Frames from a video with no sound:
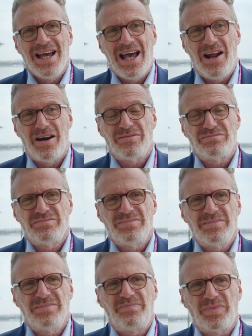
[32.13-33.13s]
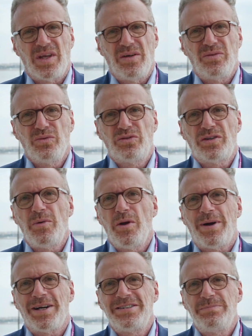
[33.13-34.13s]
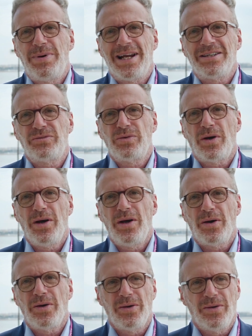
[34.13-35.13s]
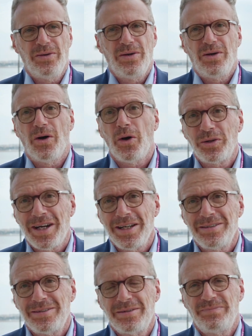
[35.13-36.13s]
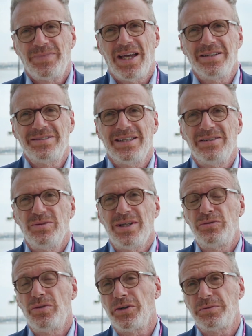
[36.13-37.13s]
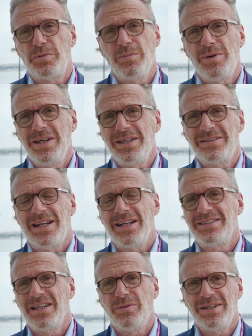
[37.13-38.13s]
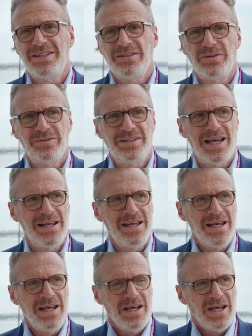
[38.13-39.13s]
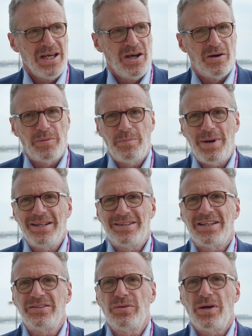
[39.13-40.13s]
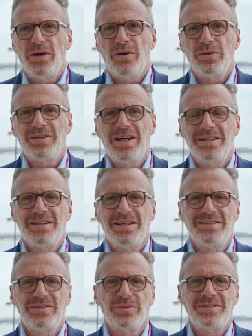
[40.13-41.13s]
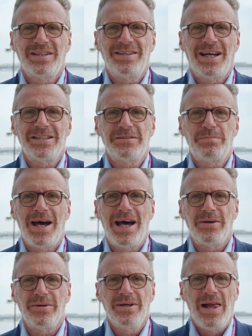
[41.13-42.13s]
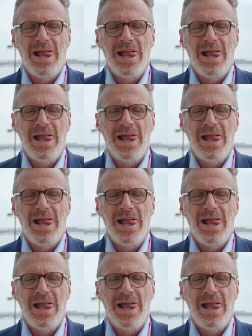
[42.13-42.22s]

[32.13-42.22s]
Alors, nous sommes le principal assureur retraite, hein, c'est une assurance publique, c'est la sécurité sociale, on ne peut pas être assuré à retraite hein, si on ne s'intéresse pas euh,